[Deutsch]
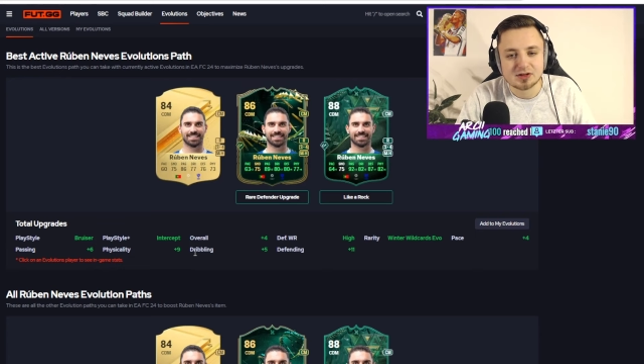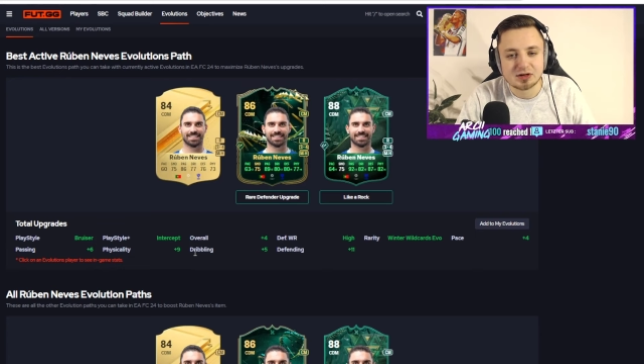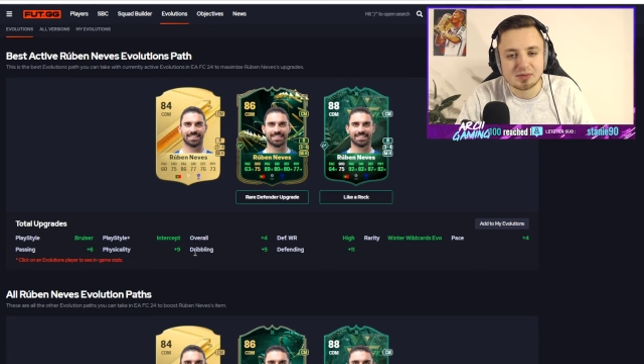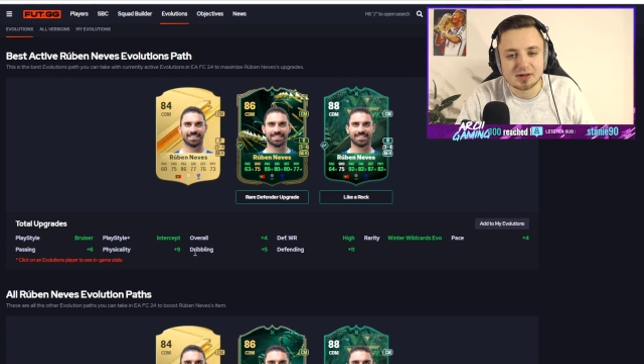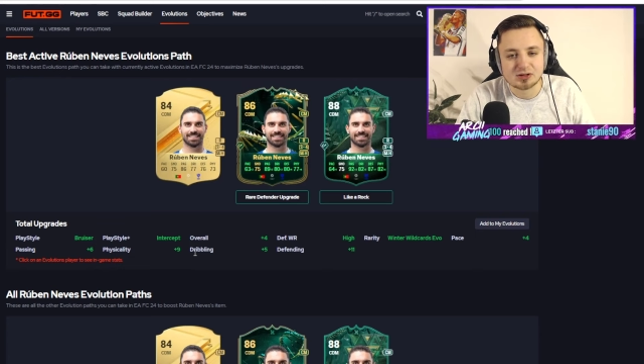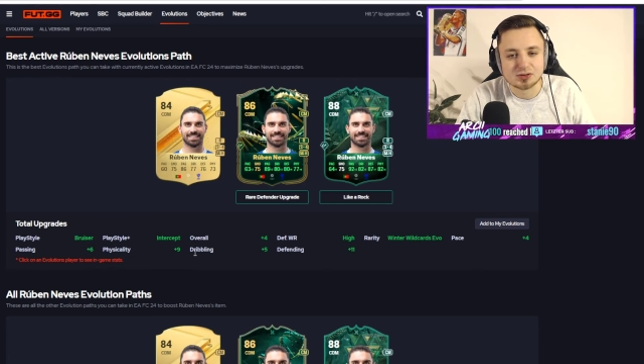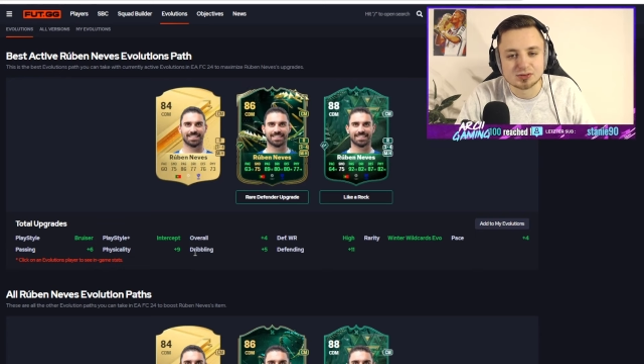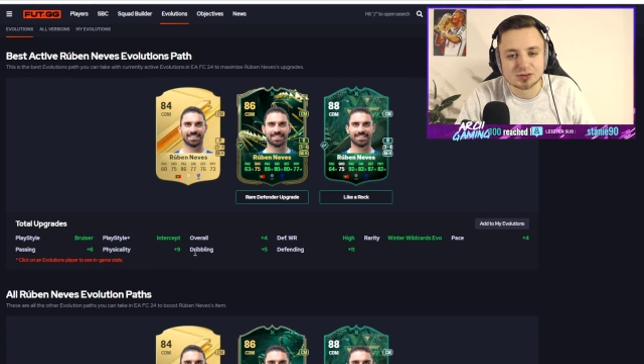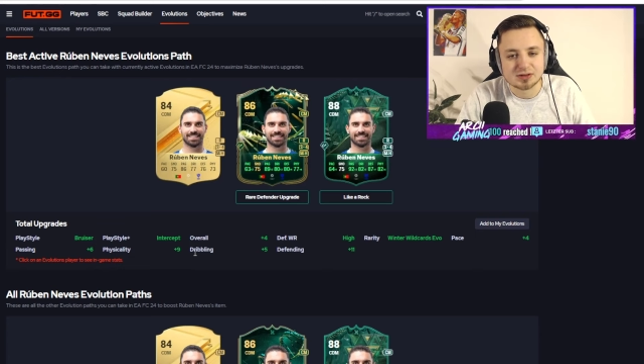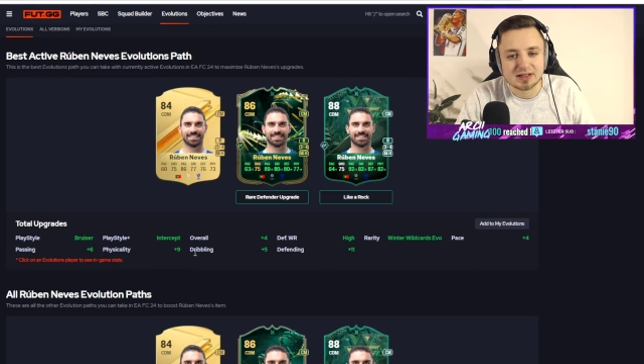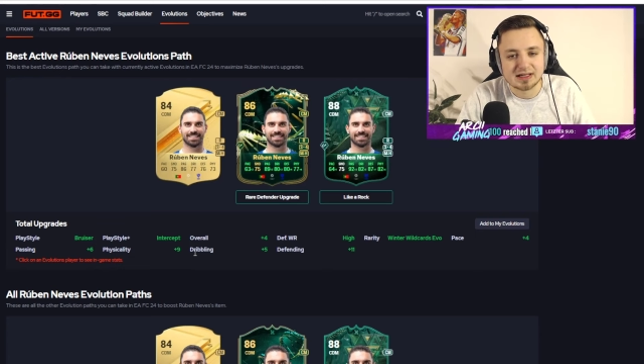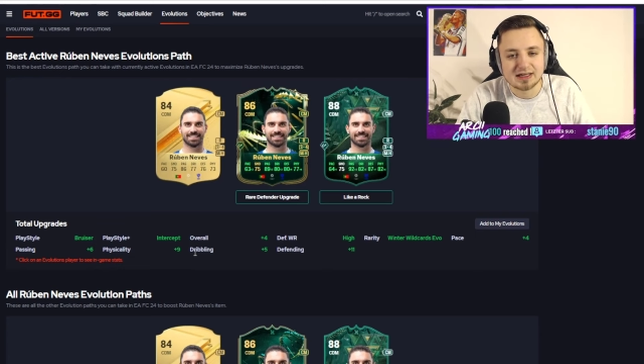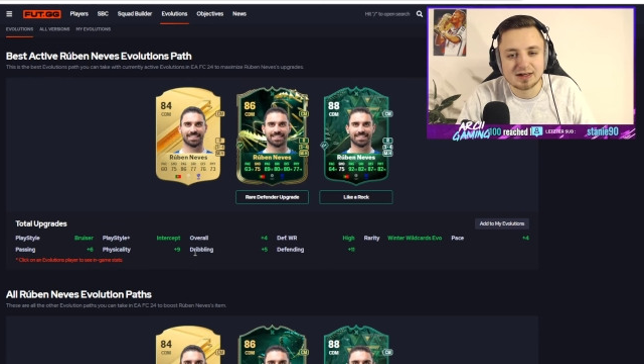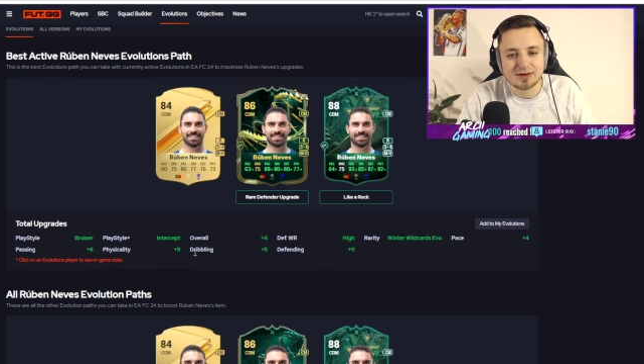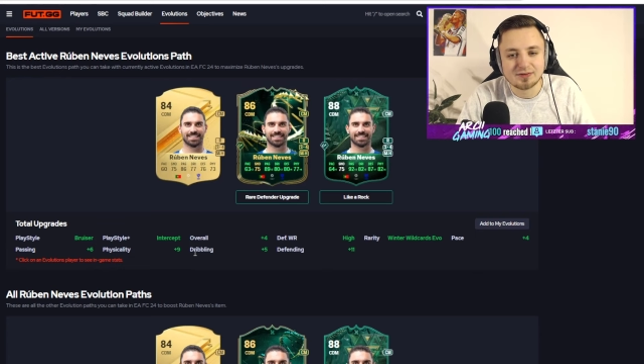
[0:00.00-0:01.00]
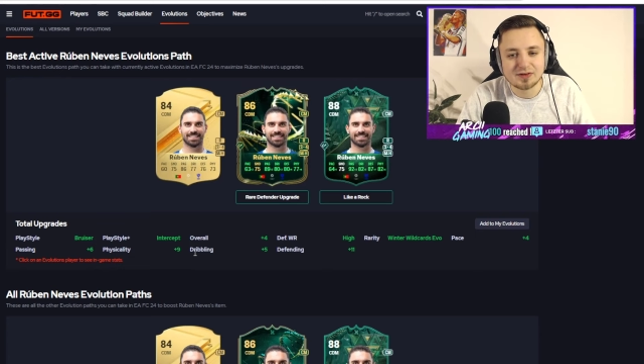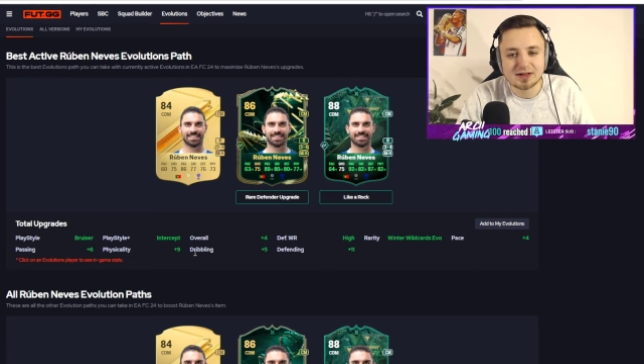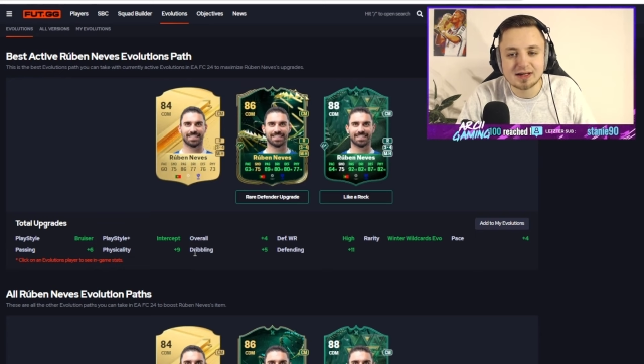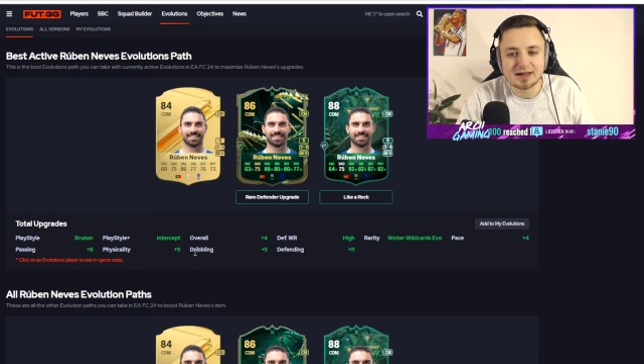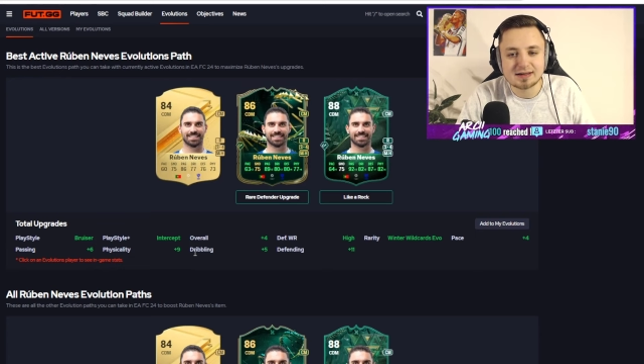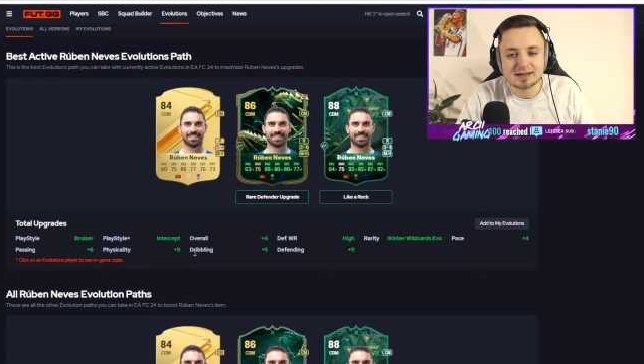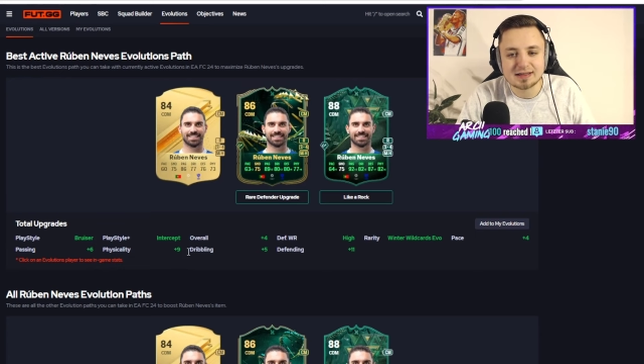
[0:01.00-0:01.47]
sondern mal guckt, okay, wie
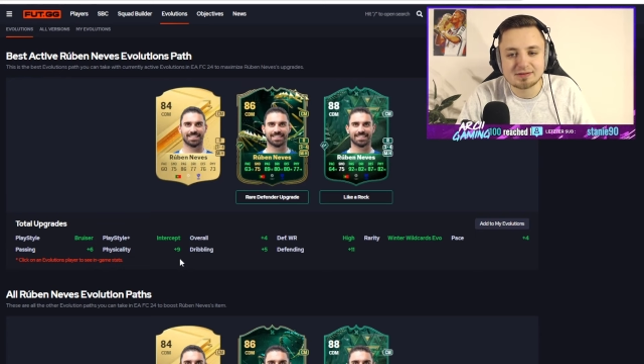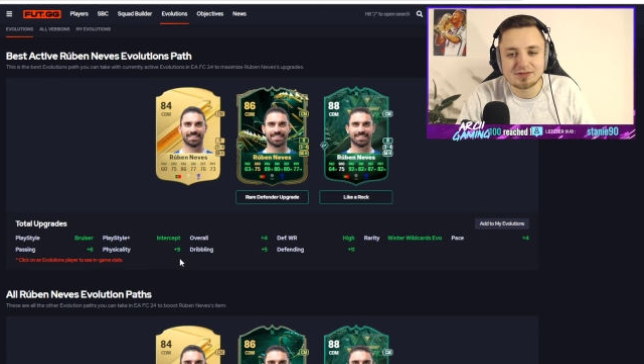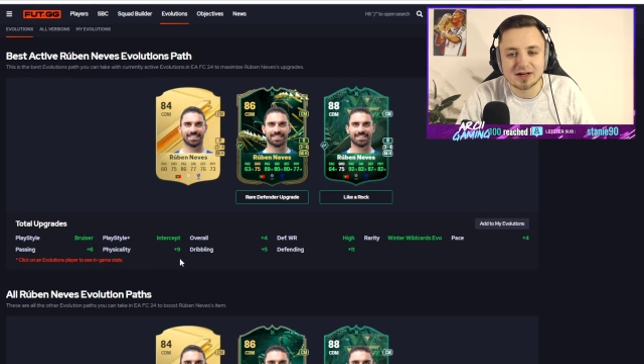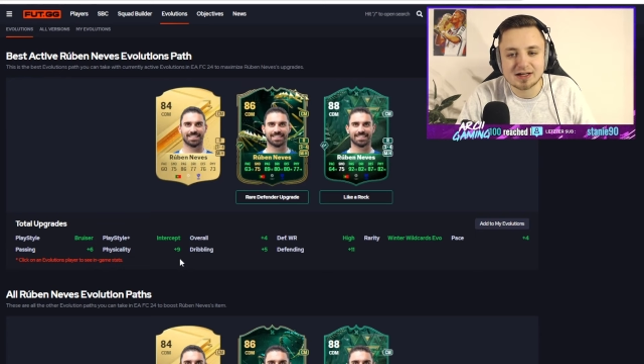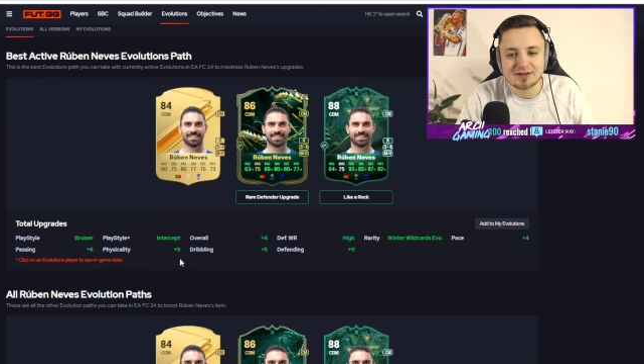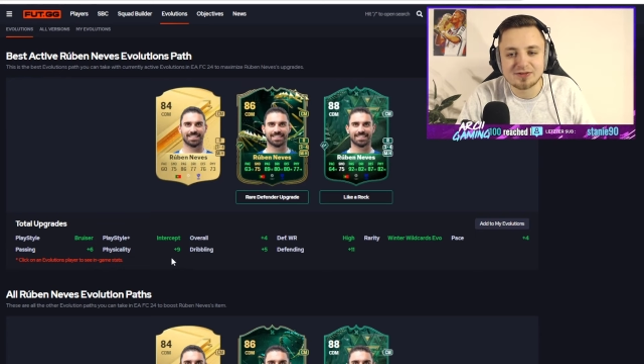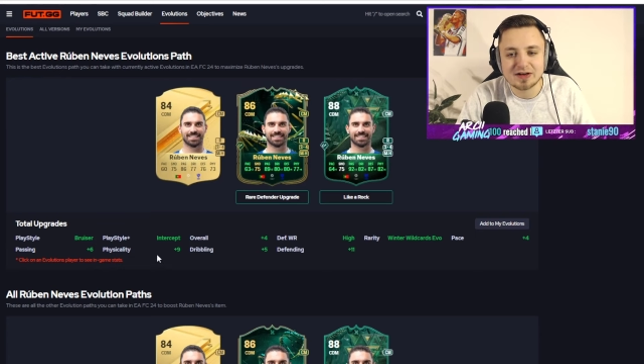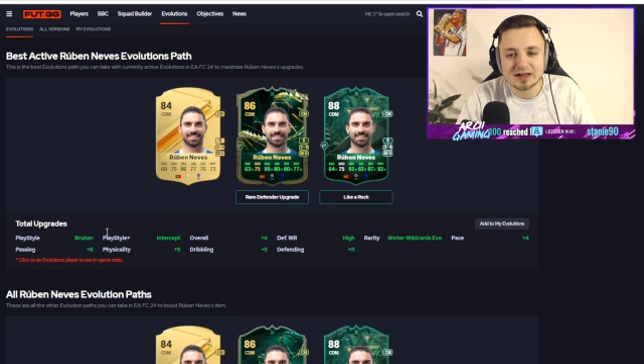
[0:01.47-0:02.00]
kann ich den vielleicht